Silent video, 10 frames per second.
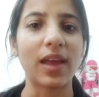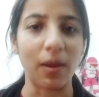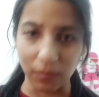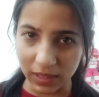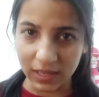
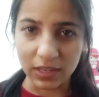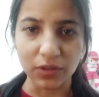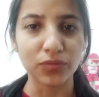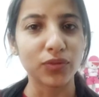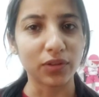एप्लीकेटर
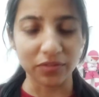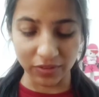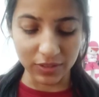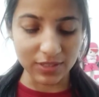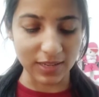फॉर द
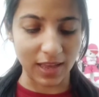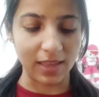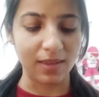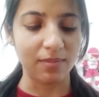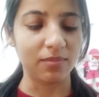फर्स्ट
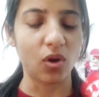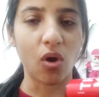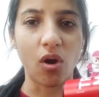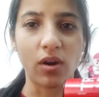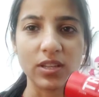टाइम
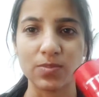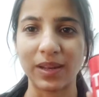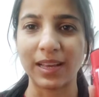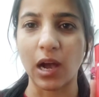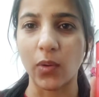और इस पर
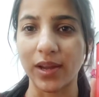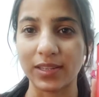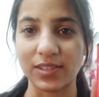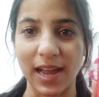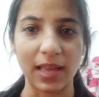लिखा हुआ है
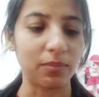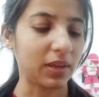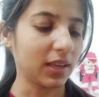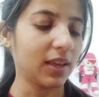ट्राई मी